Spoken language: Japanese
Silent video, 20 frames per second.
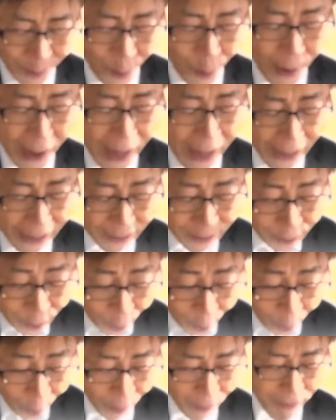相手は
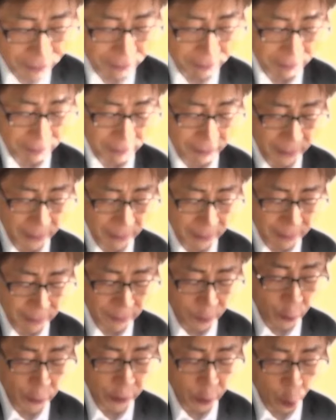初めて納
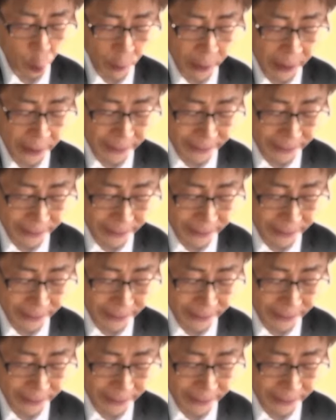得した